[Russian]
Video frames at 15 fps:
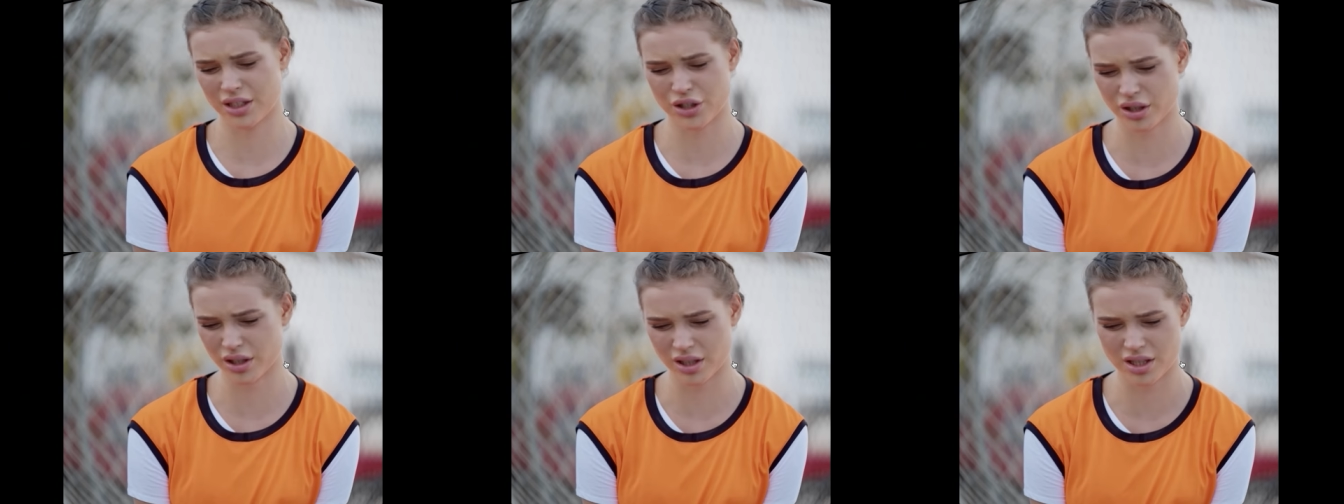
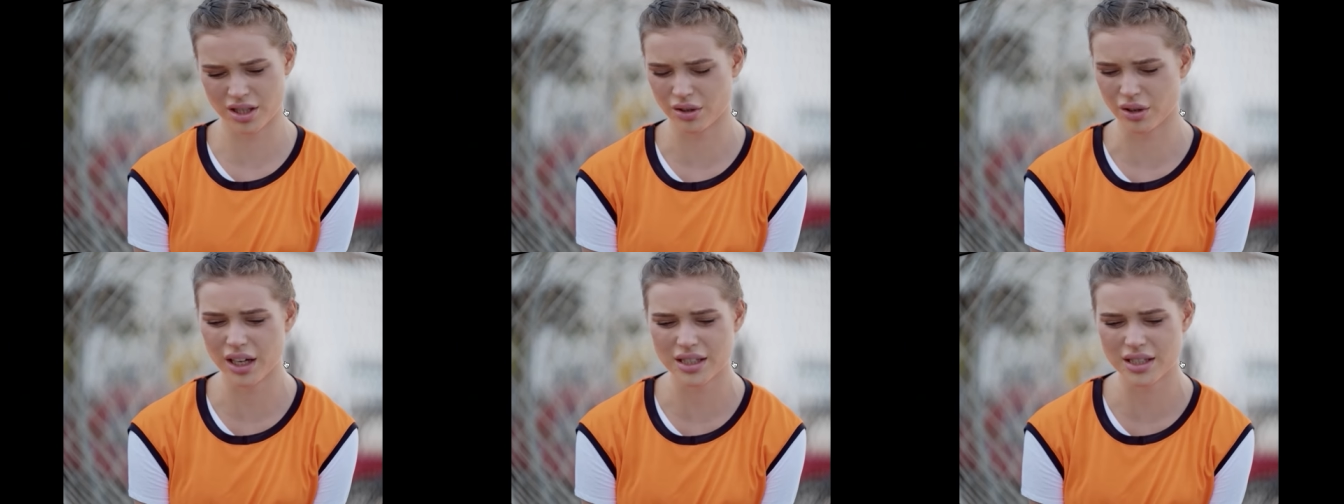Насчет этой
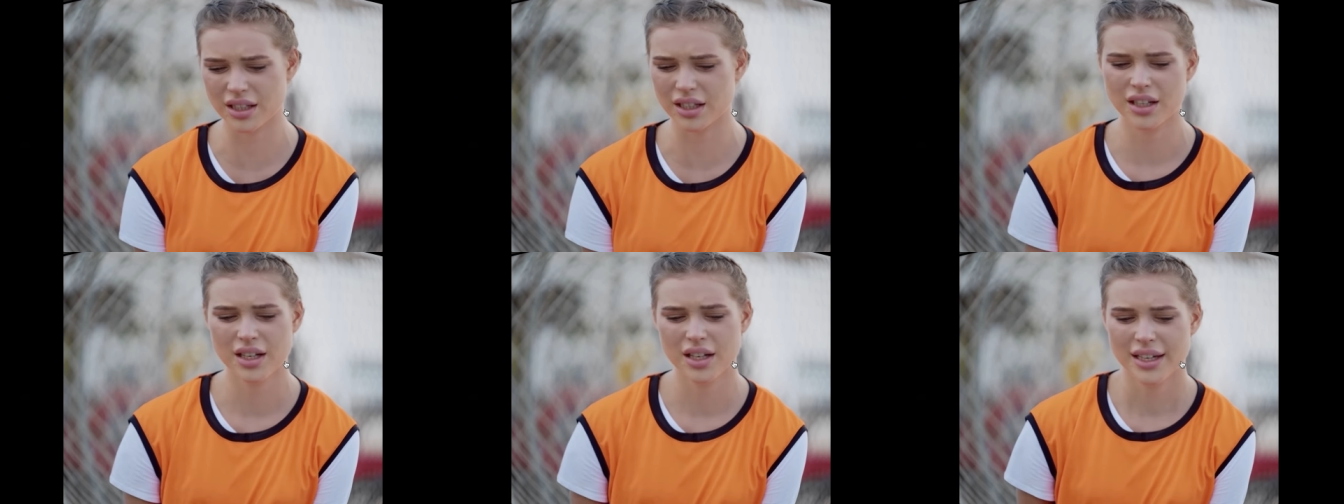ситуации,
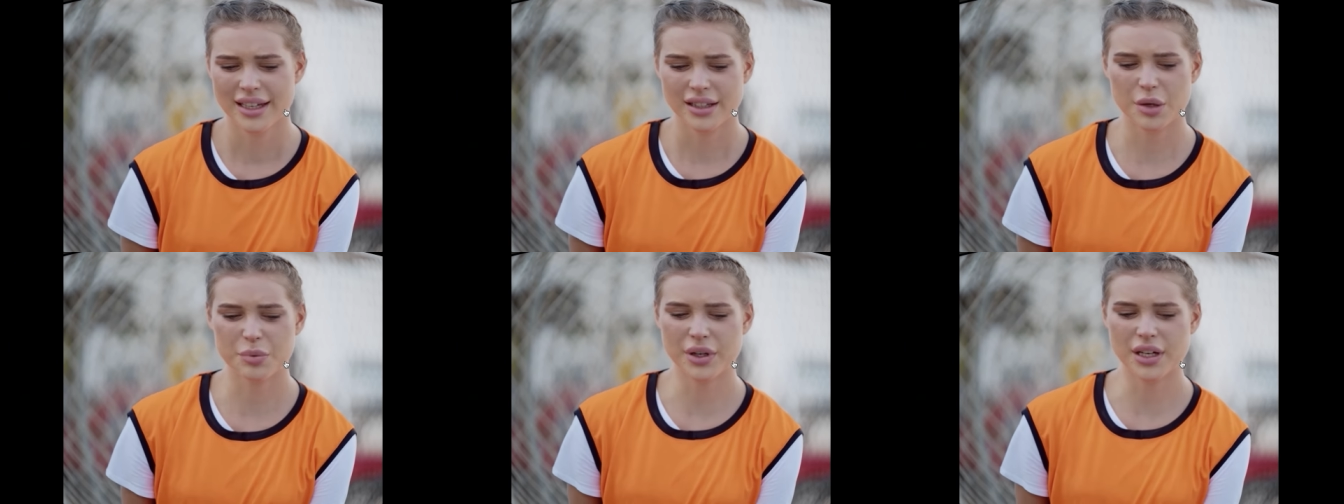
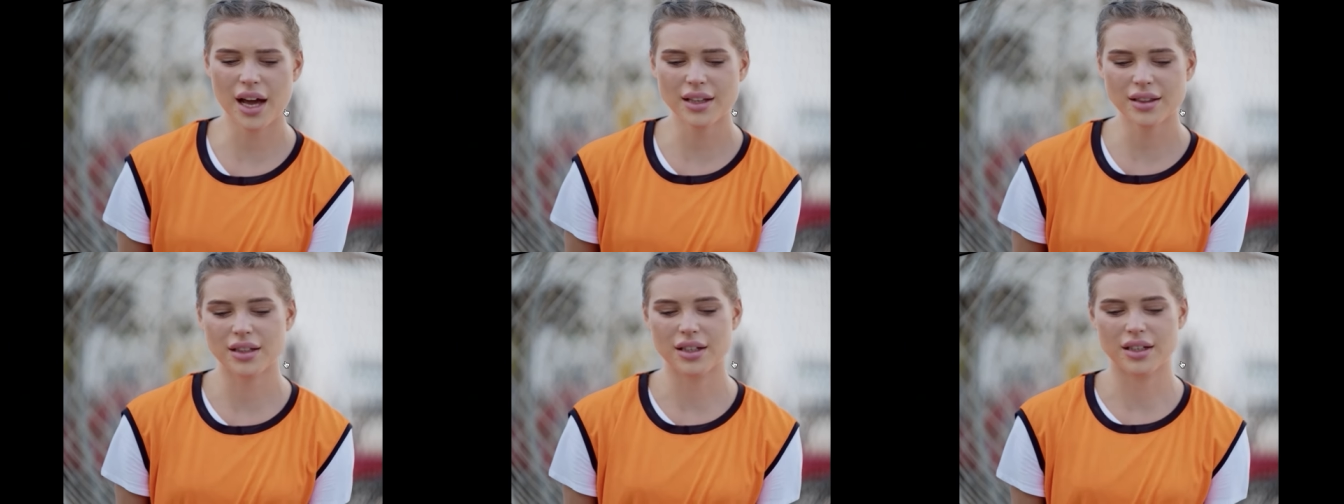
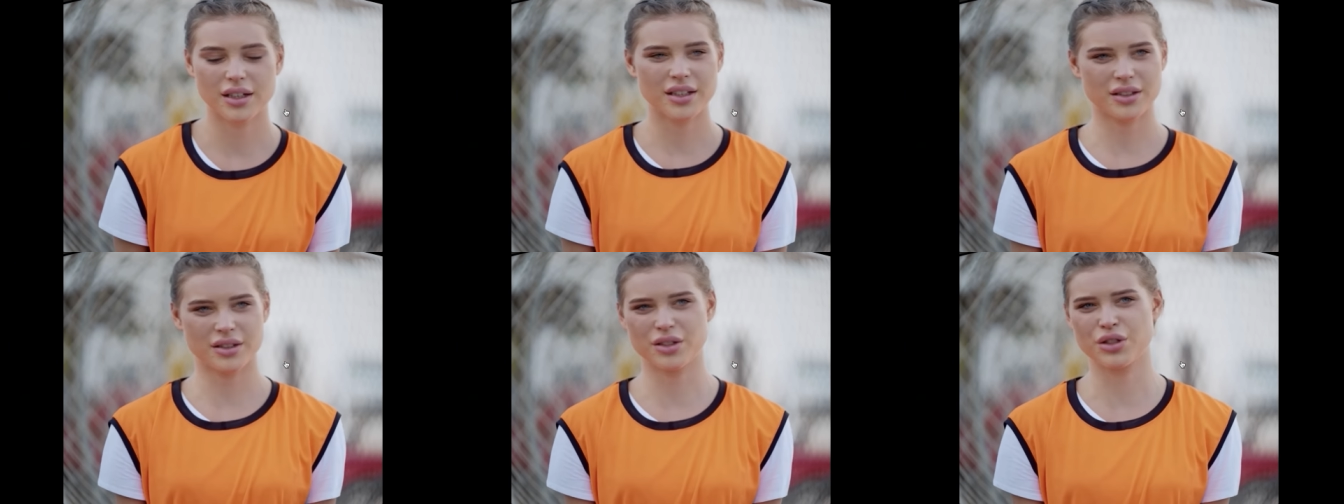неприятно,
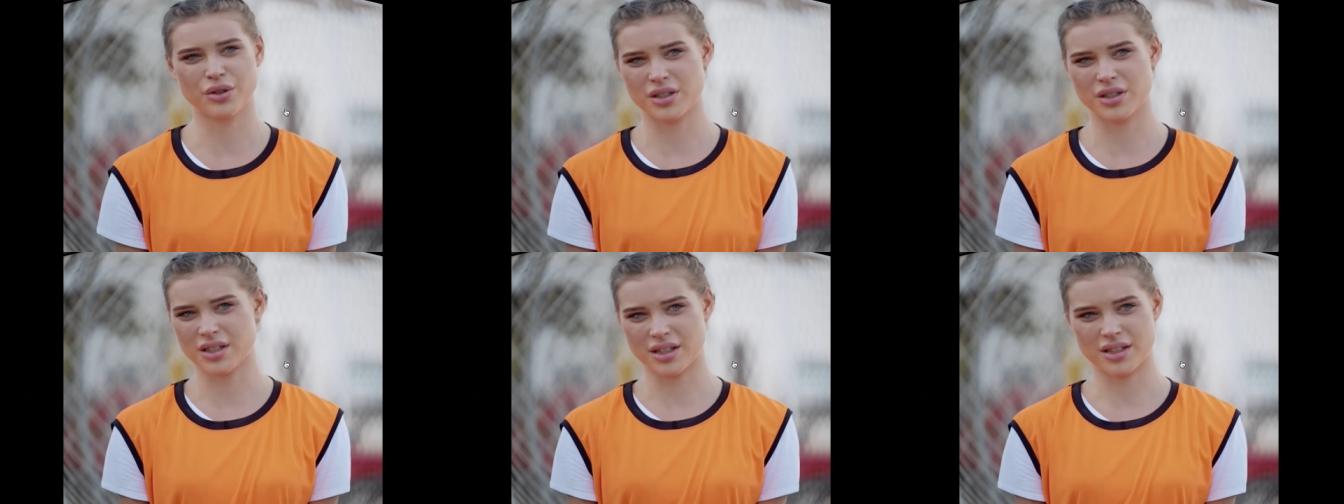это
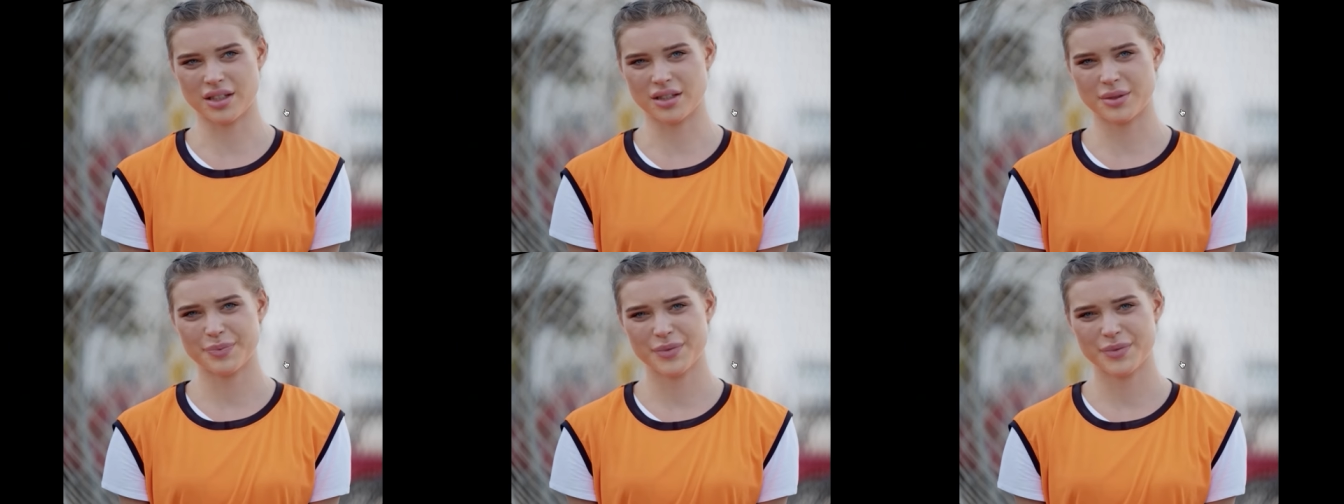ничего не сказать,